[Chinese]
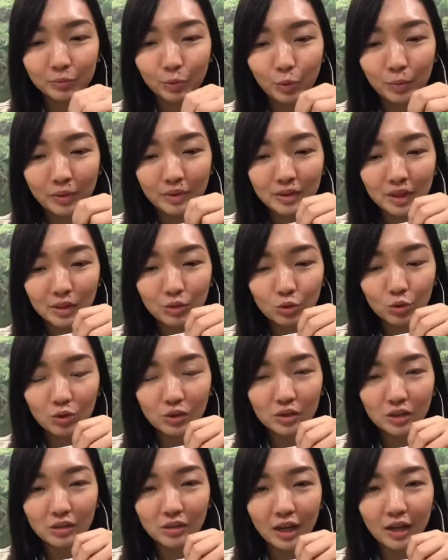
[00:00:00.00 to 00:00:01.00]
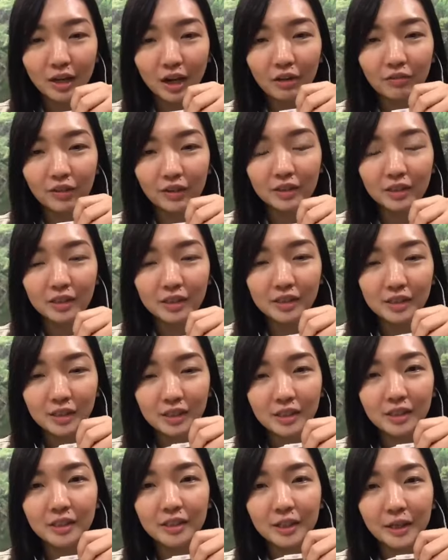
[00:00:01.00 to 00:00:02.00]
我们在做自然疗法的
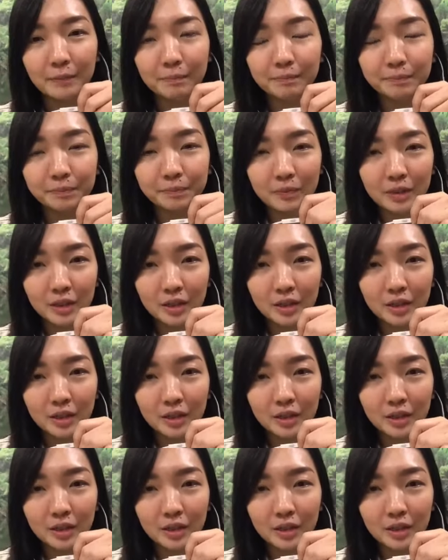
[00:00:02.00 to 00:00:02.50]
期间。